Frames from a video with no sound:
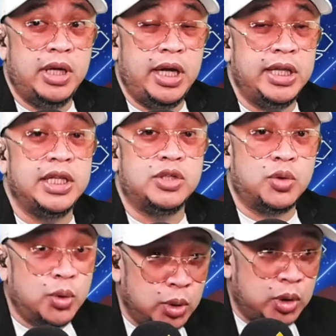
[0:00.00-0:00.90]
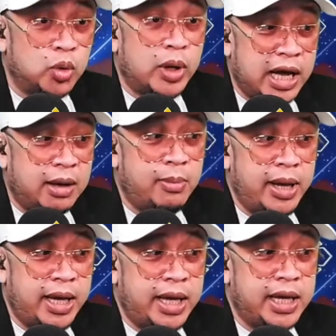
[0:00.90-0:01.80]
it is good to have
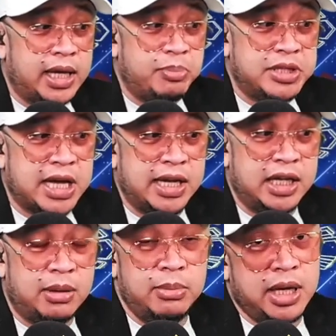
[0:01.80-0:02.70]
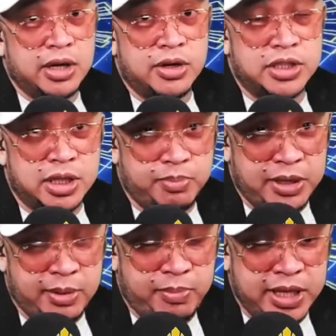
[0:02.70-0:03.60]
a kapisanan ng vloggers ng
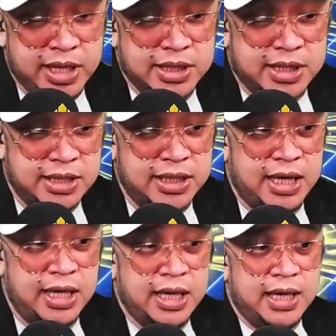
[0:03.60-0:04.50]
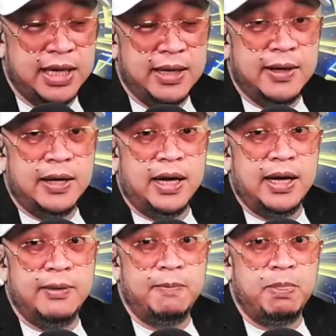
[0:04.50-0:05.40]
Pilipinas kasi
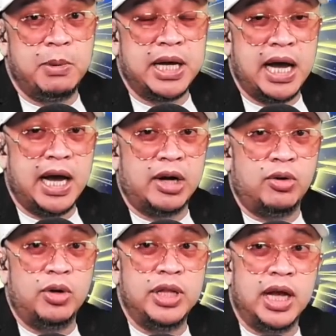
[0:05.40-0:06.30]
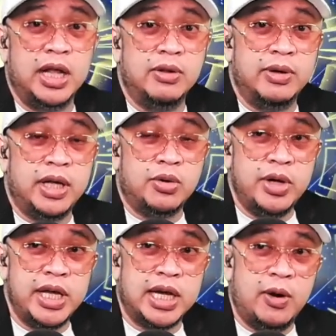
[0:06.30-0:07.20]
magkakaroon ng ano eh,
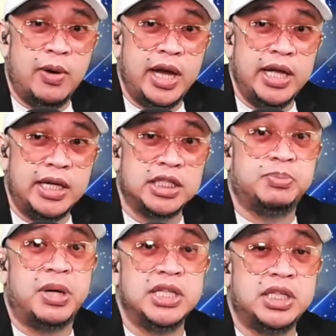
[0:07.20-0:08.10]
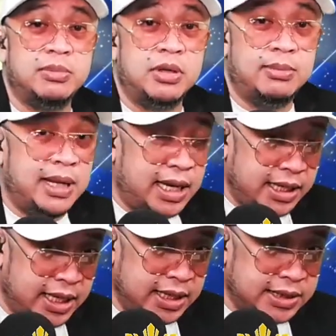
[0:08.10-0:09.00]
kung ikaw ay responsible
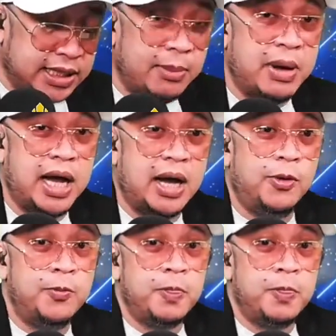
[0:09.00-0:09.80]
vlogger, somehow,